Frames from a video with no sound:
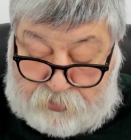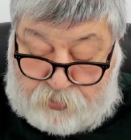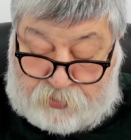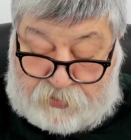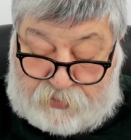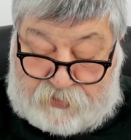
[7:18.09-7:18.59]

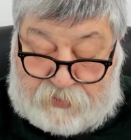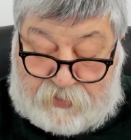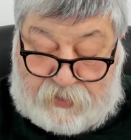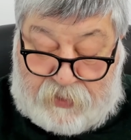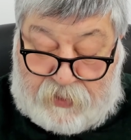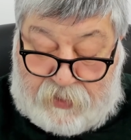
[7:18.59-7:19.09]

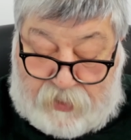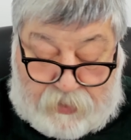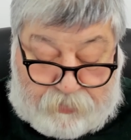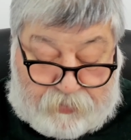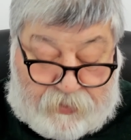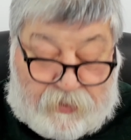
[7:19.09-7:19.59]
dosyası
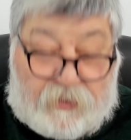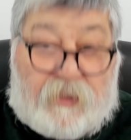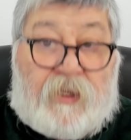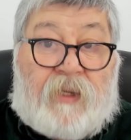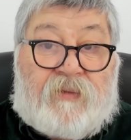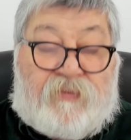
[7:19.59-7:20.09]
hep elinin
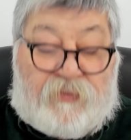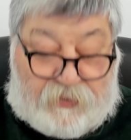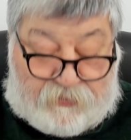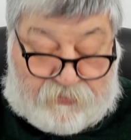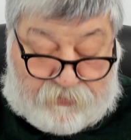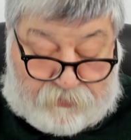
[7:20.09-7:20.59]

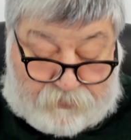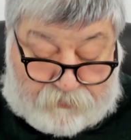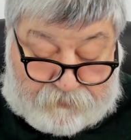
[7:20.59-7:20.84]
altındaydı.